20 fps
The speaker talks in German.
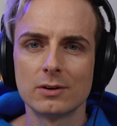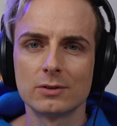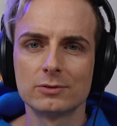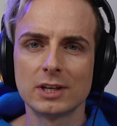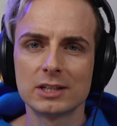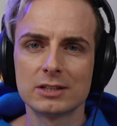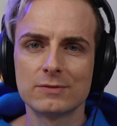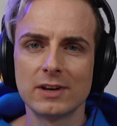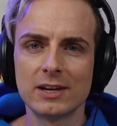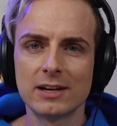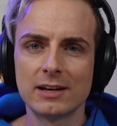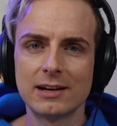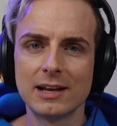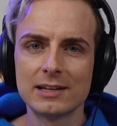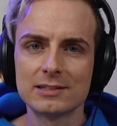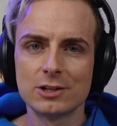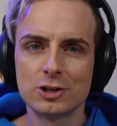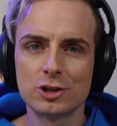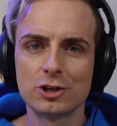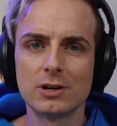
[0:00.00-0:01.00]
das war eine
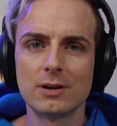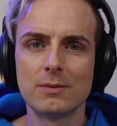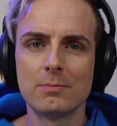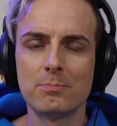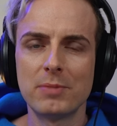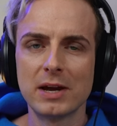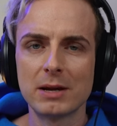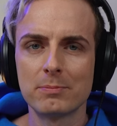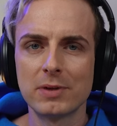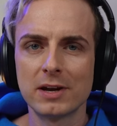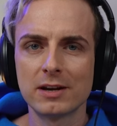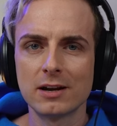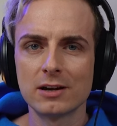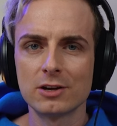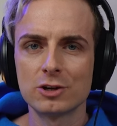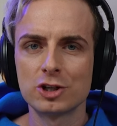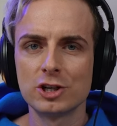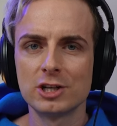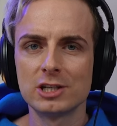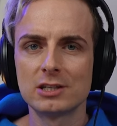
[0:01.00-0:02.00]
klassische
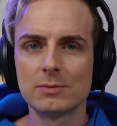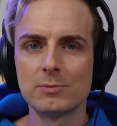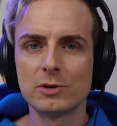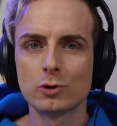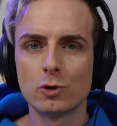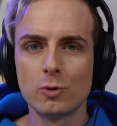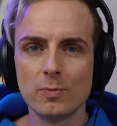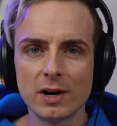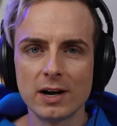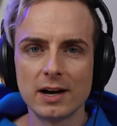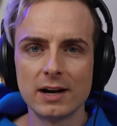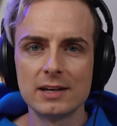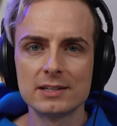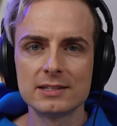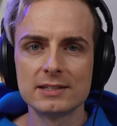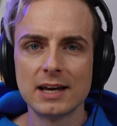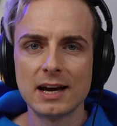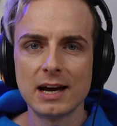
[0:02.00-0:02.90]
Backpacker-Geschichte mit Rumreisen,